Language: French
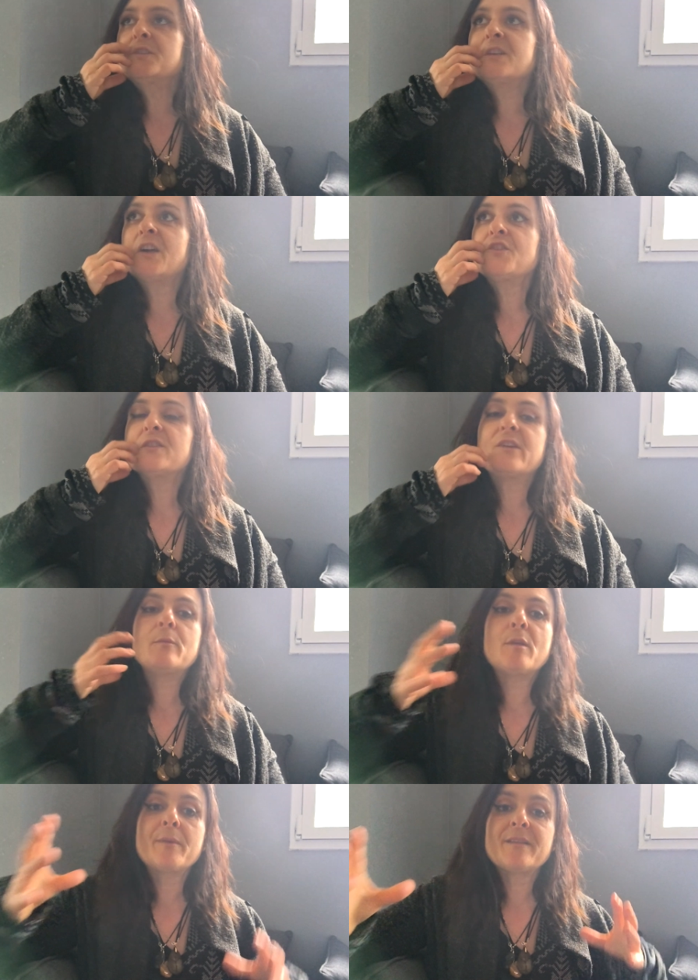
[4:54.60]
tirage, j'ai
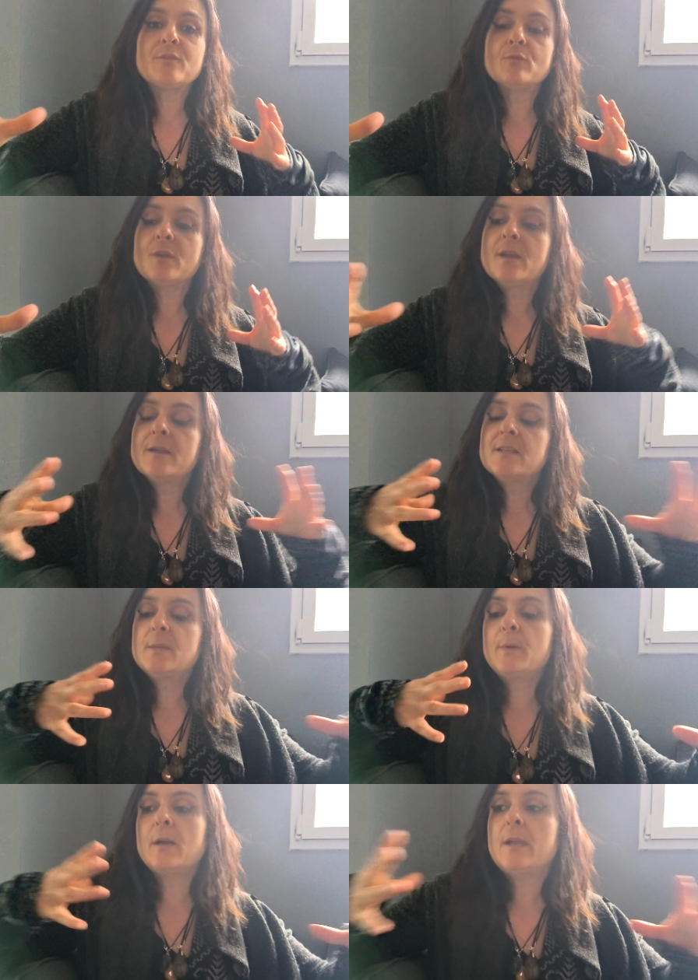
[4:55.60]
vraiment l'impression
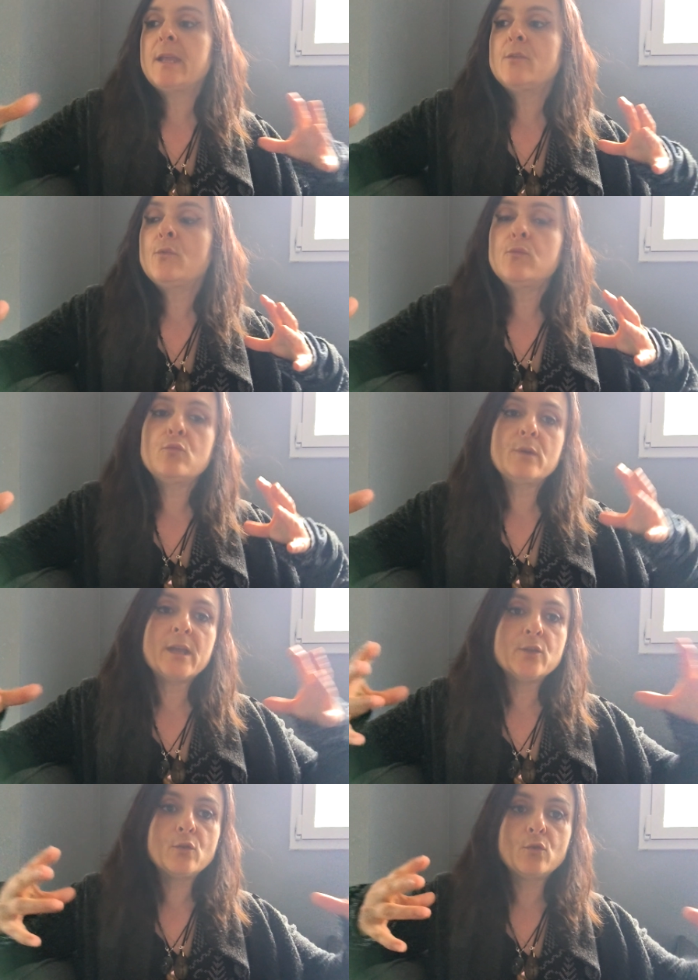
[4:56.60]
qu'il parle et de vous
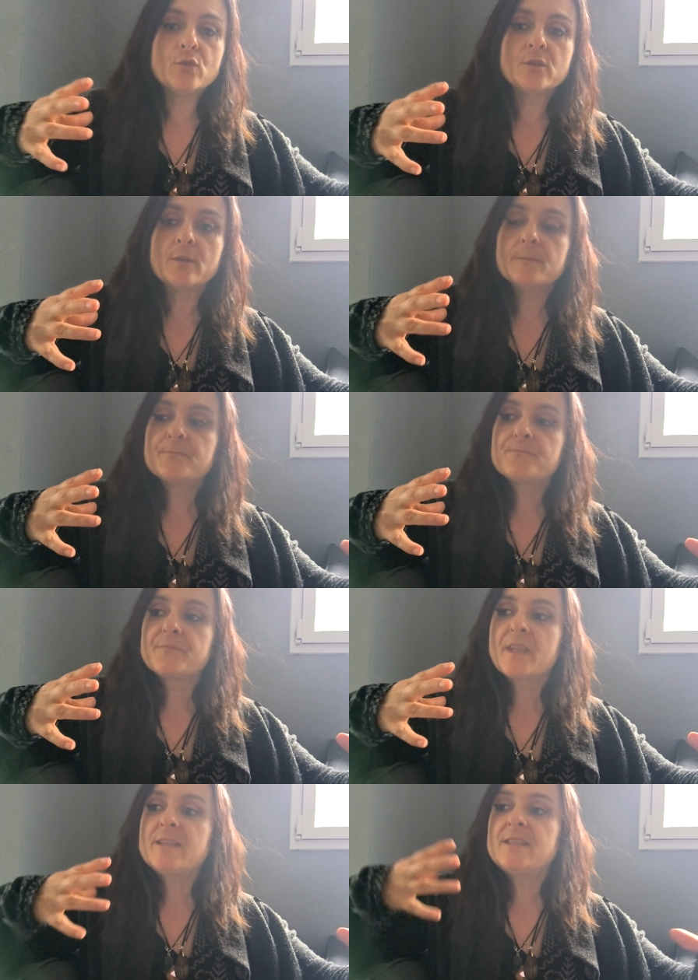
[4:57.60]
et de l'autre,
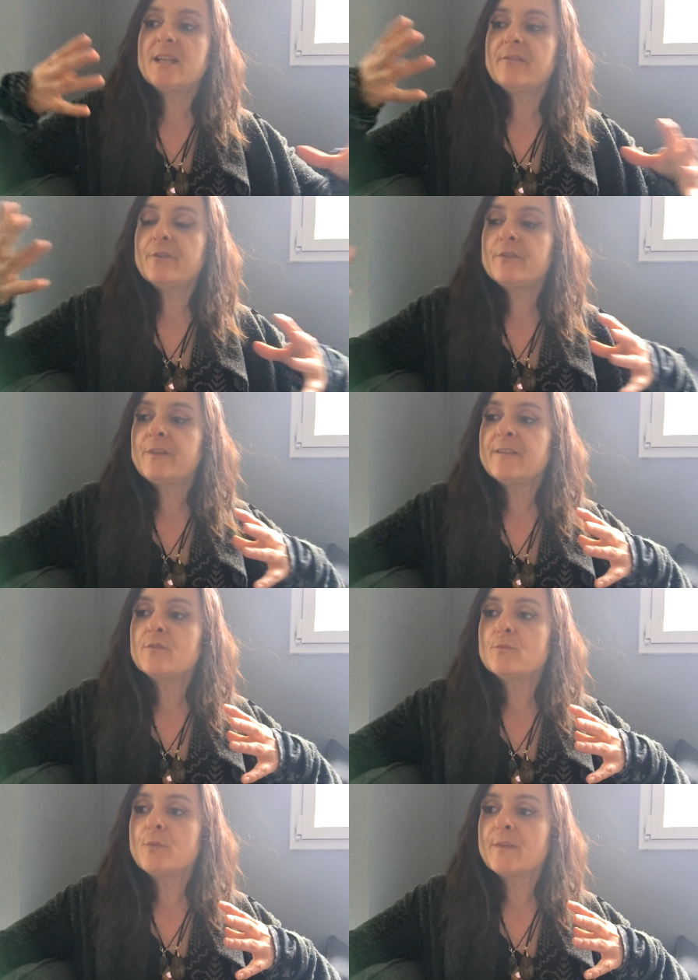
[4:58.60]
et qu'il y a votre façon de